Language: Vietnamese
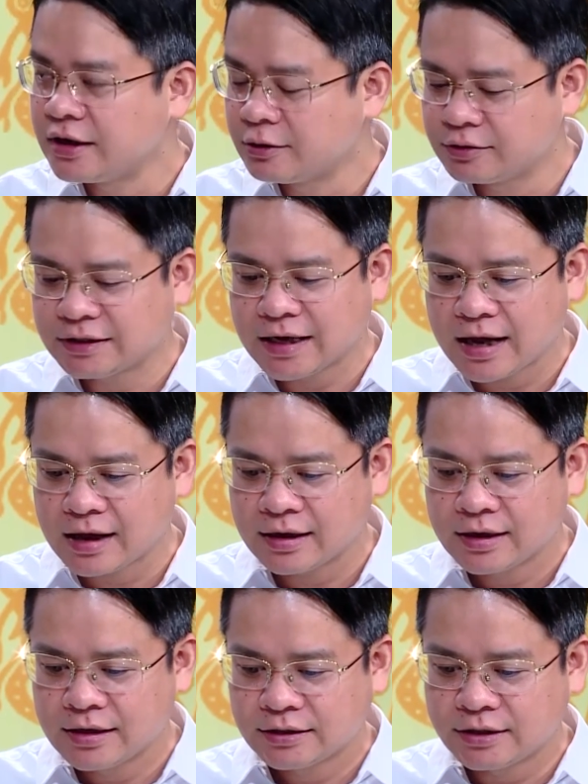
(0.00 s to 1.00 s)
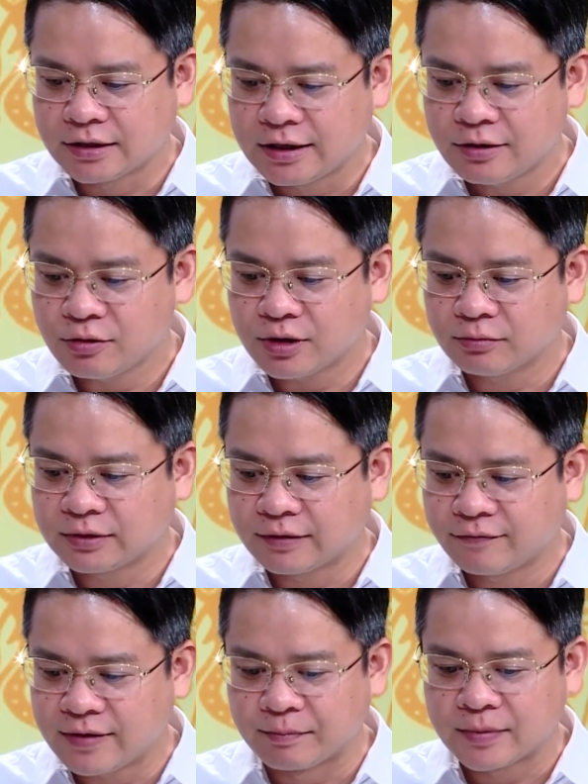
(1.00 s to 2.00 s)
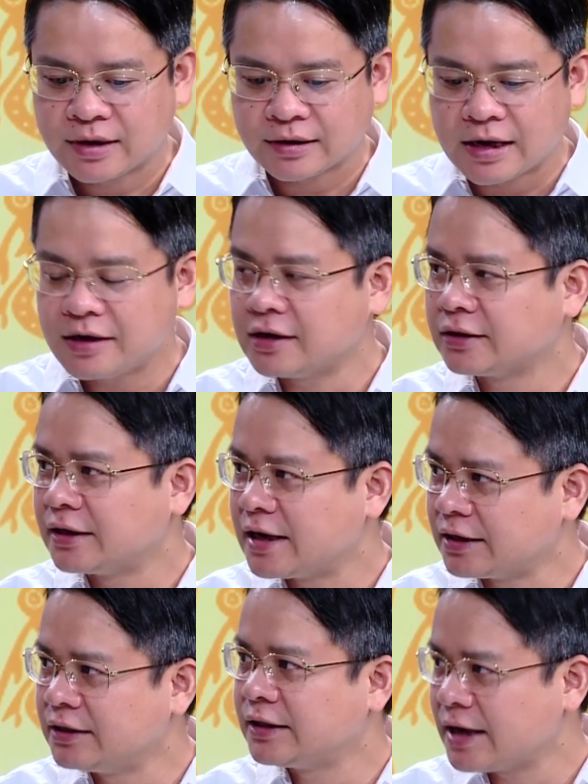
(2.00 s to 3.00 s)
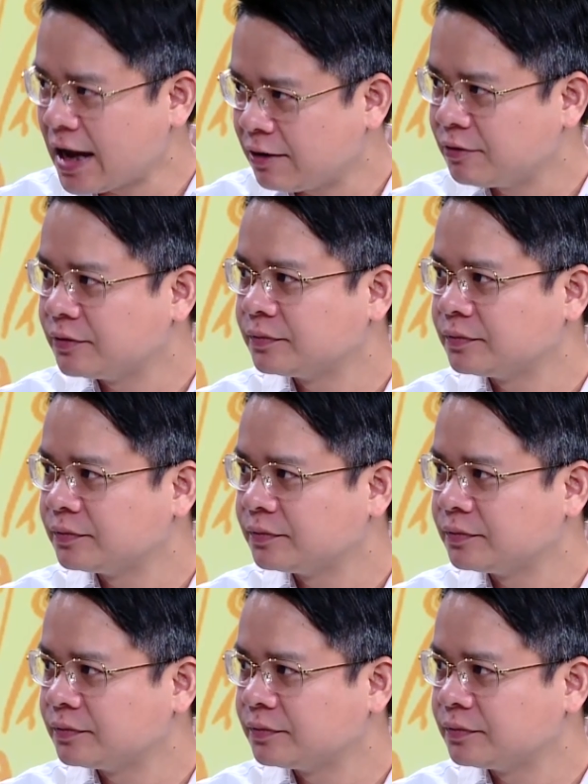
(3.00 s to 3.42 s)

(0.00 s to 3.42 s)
điều tra, xử lý ngộ độc thực phẩm đã được thực hiện như thế nào?